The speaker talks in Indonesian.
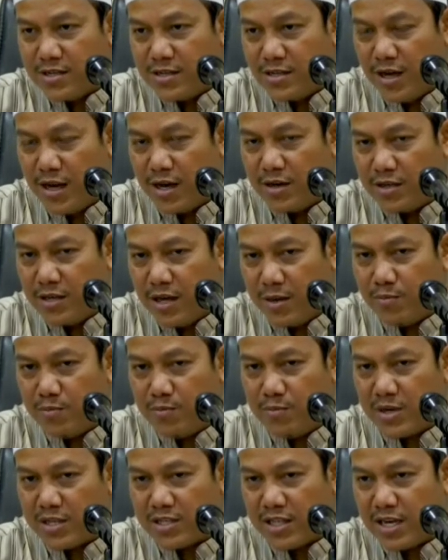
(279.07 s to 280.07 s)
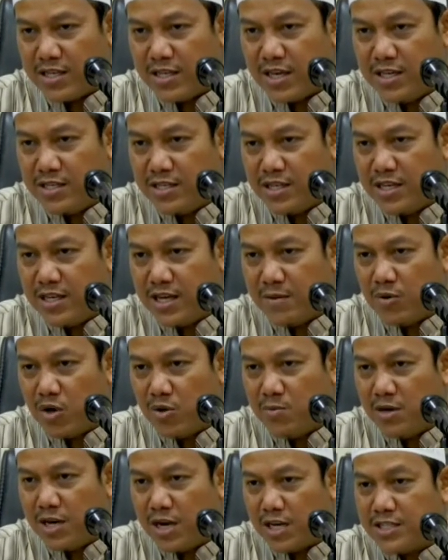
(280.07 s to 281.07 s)
Yang yang bertanya istrinya mau
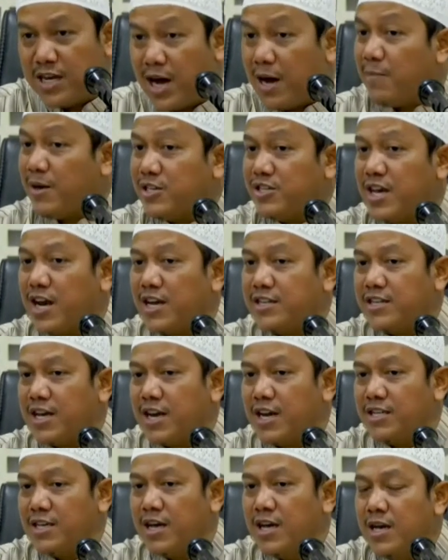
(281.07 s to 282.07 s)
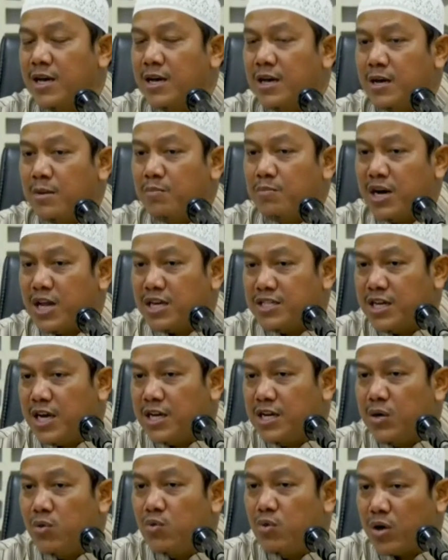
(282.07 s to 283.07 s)
bekerja apa syarat-syaratnya? Bekerja
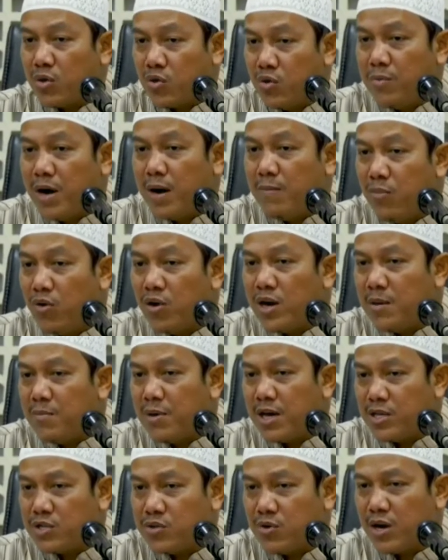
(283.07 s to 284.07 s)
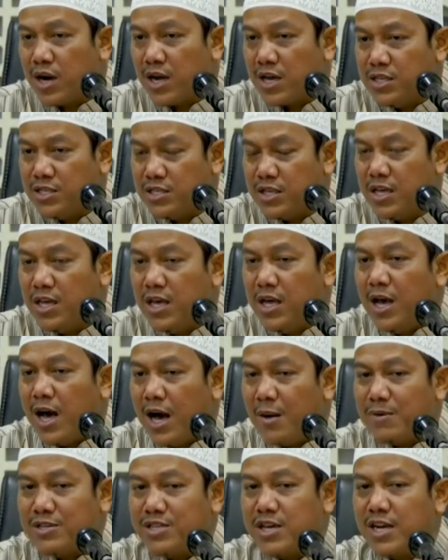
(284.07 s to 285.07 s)
di luar rumah boleh bagi seorang istri,
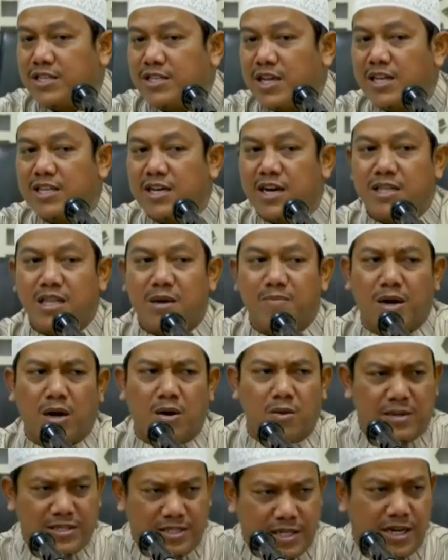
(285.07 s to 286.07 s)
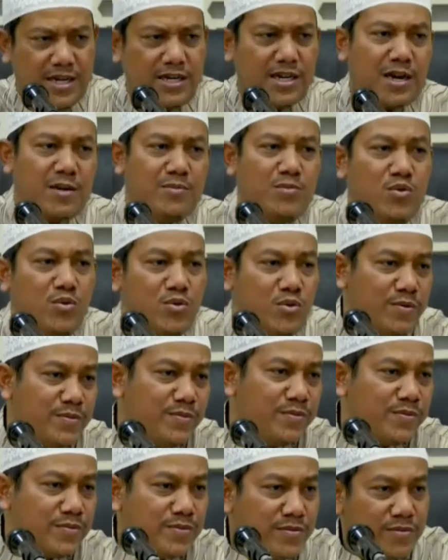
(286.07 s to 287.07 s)
apa syarat-syaratnya kata para ulama cari dalam buku.
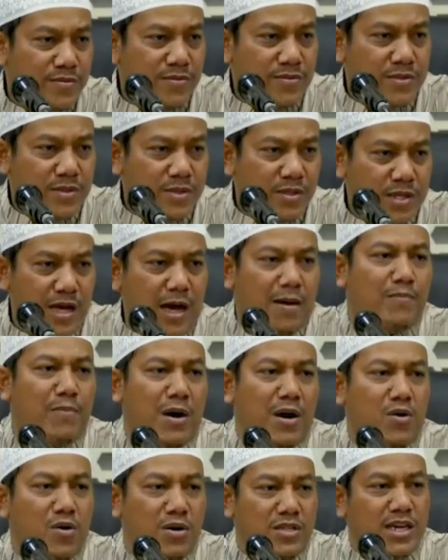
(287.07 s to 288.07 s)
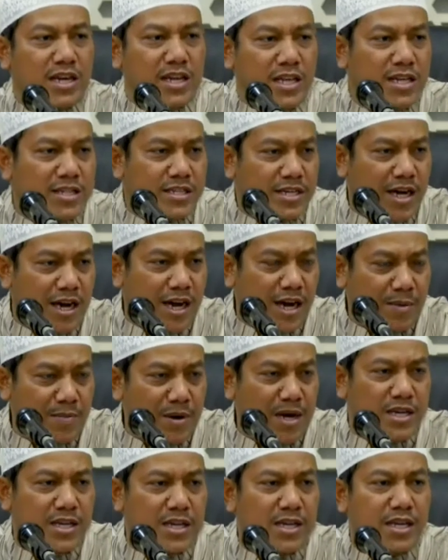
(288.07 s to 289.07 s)
Gampang kok nyarinya sekarang,
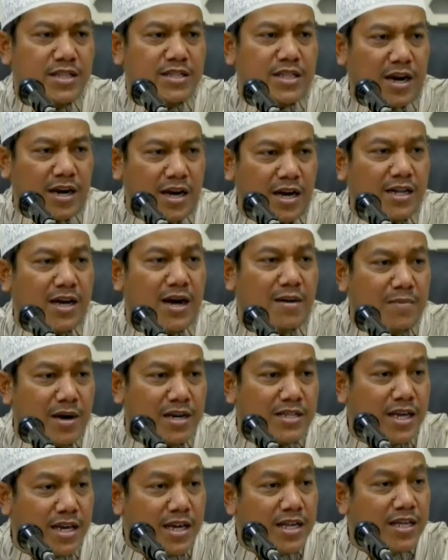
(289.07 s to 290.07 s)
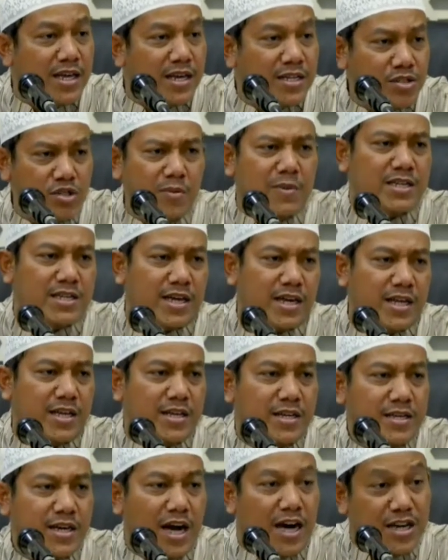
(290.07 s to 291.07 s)
apalagi di internet gampang nyarinya. Coba cari,
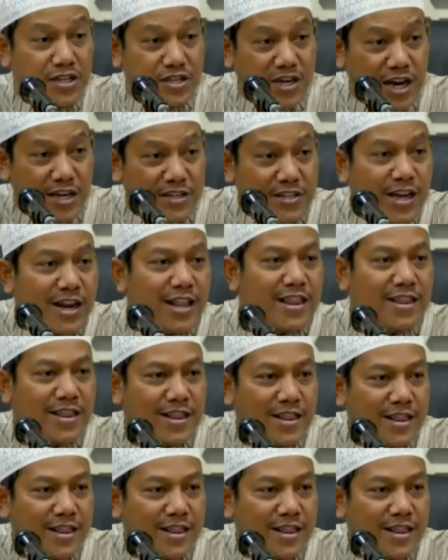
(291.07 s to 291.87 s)
ada syarat-syarat.